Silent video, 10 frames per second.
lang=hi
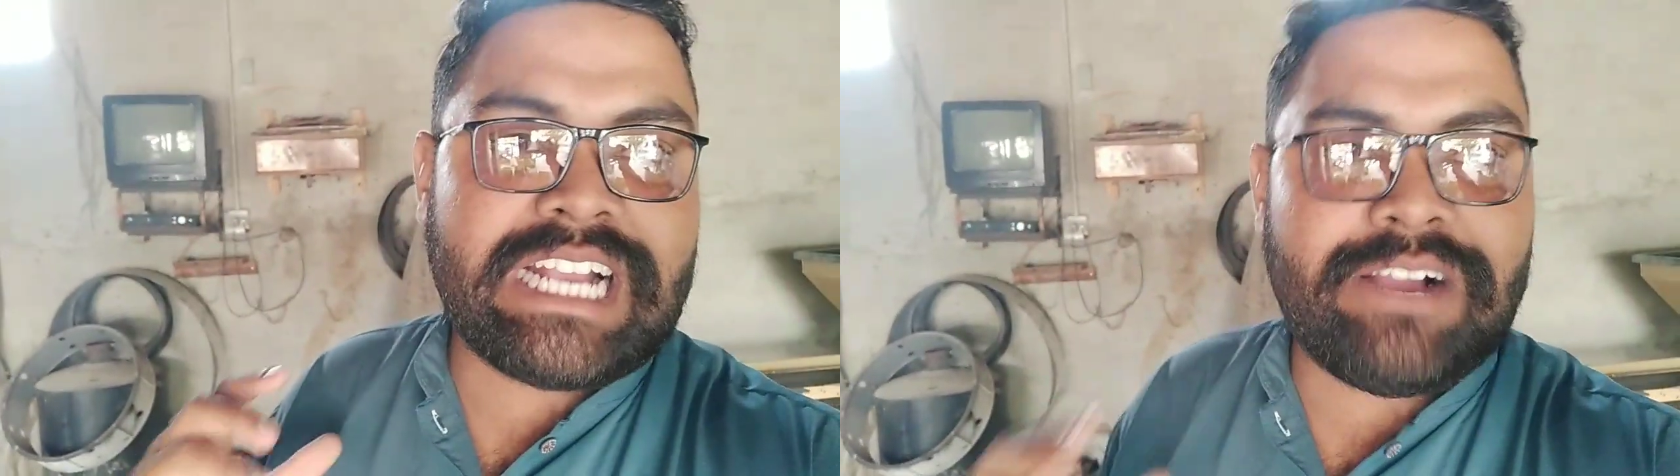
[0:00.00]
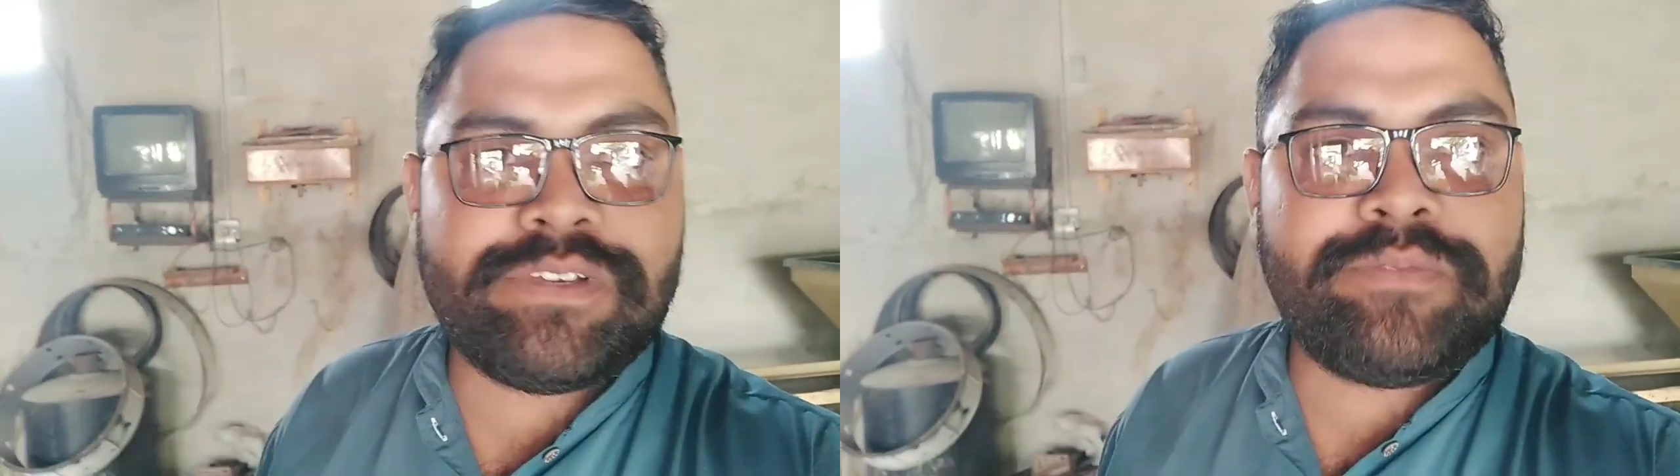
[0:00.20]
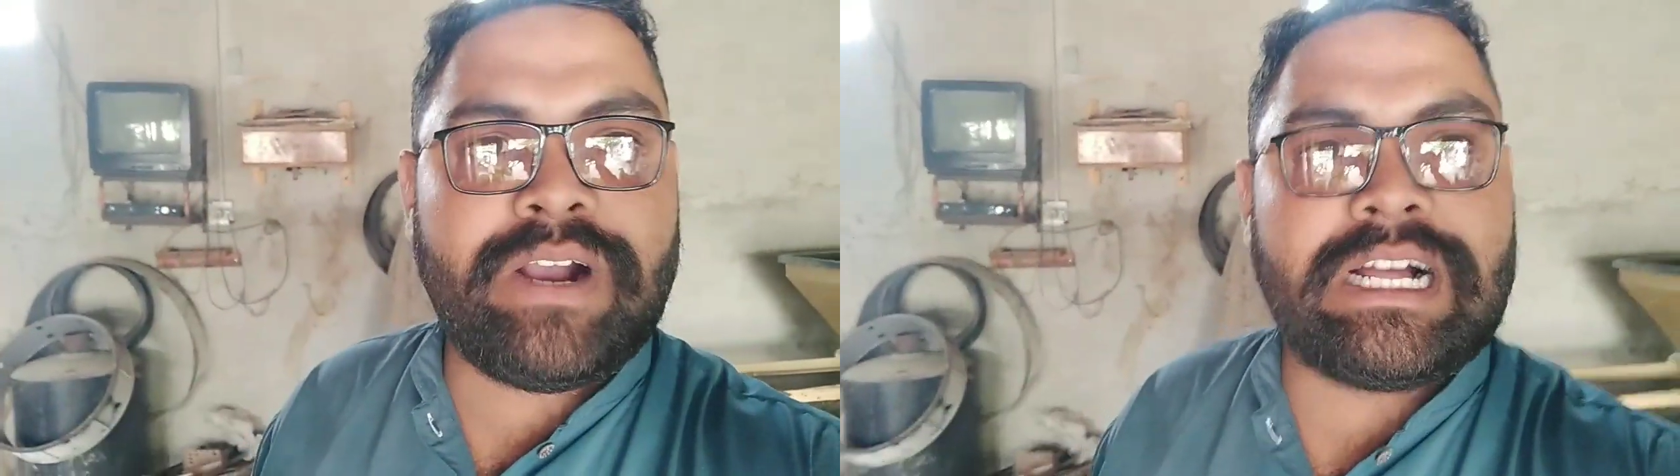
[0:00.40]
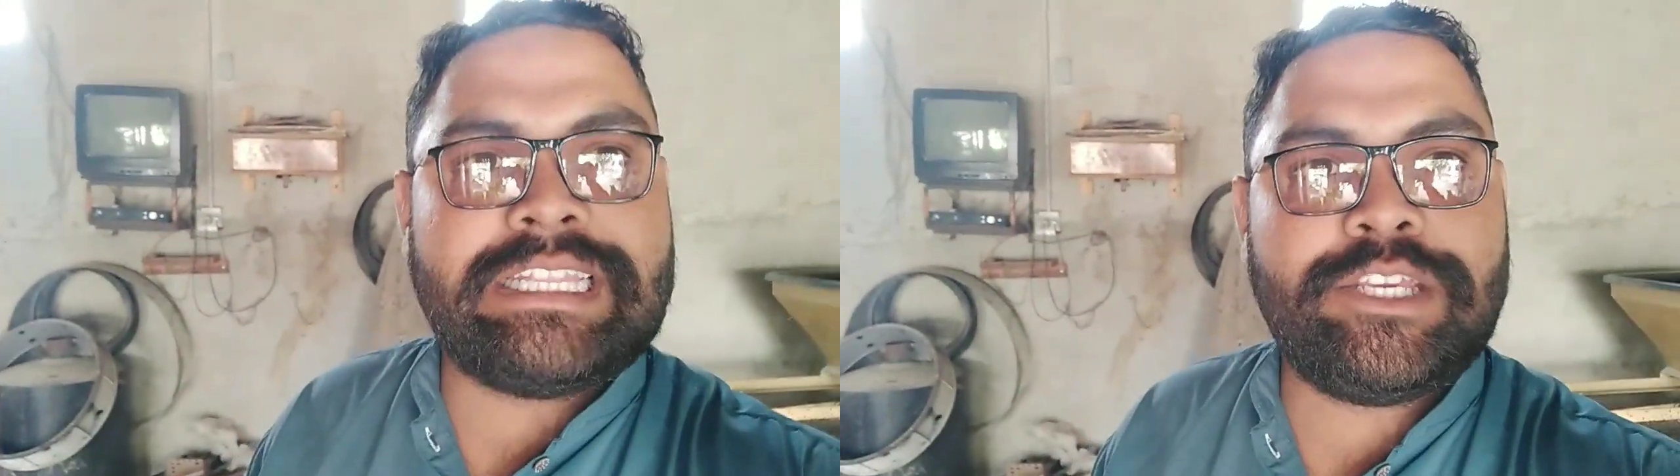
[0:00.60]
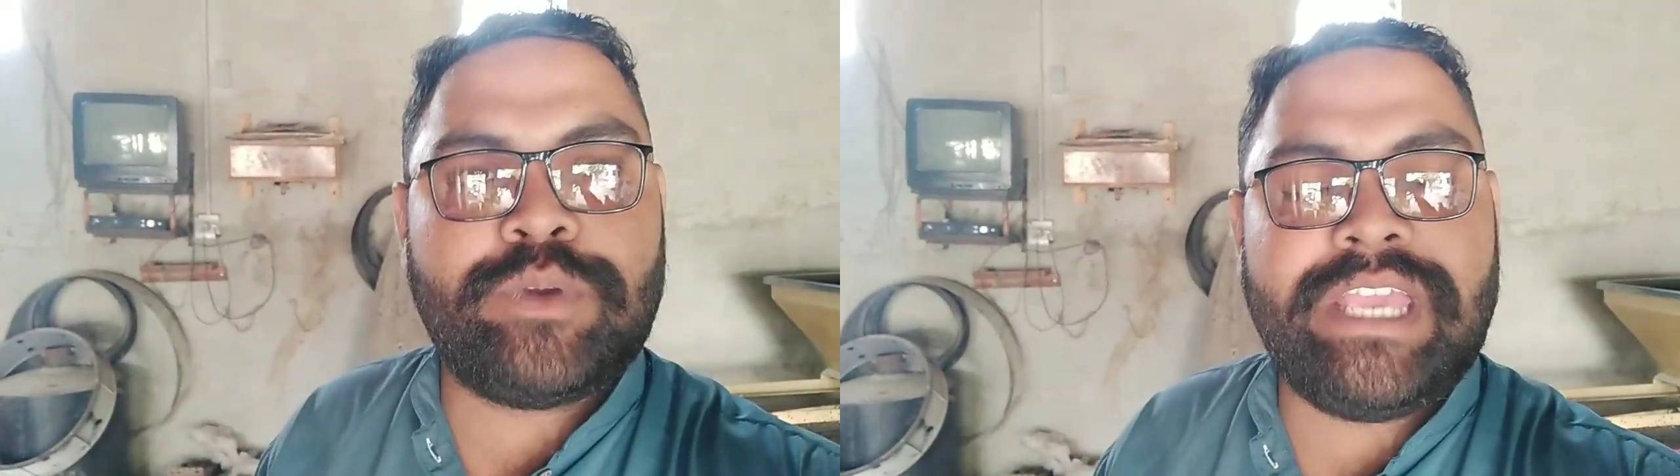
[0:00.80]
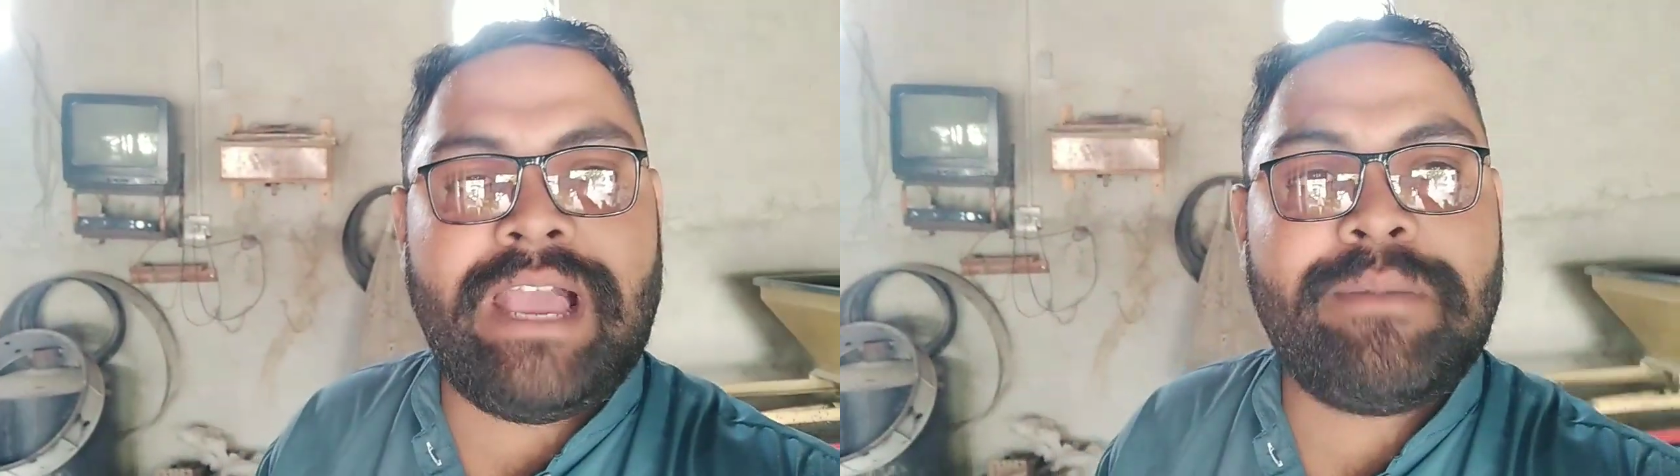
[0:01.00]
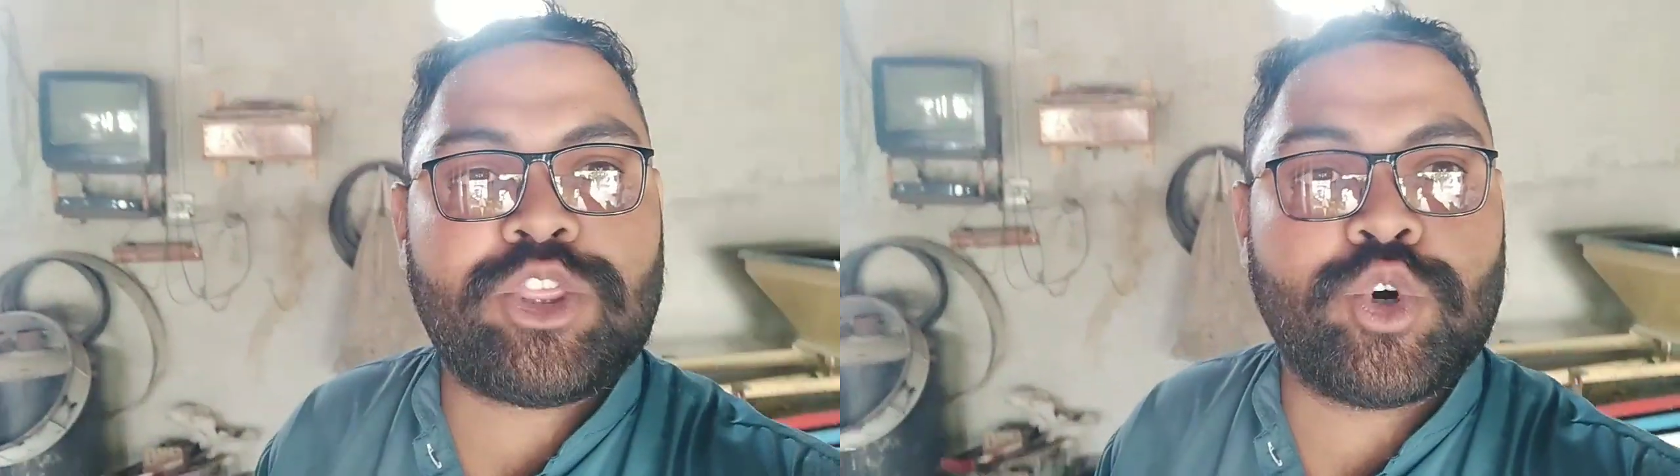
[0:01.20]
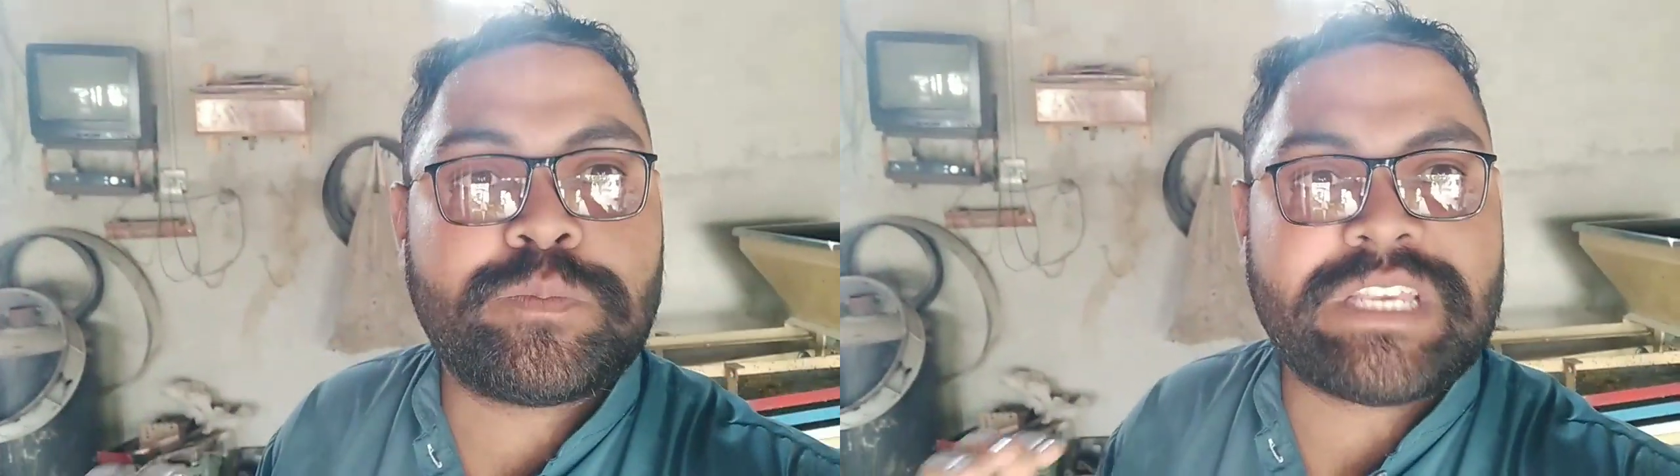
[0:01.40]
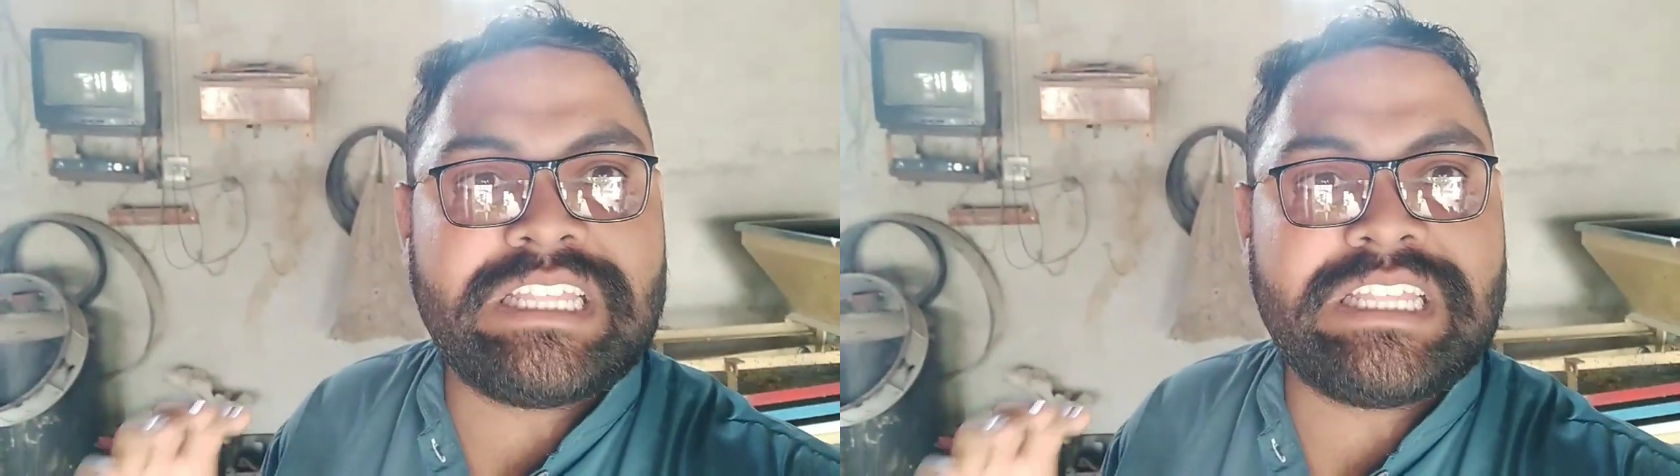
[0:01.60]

से काफ़ी दफ़ा गलती हुई है मैं धूप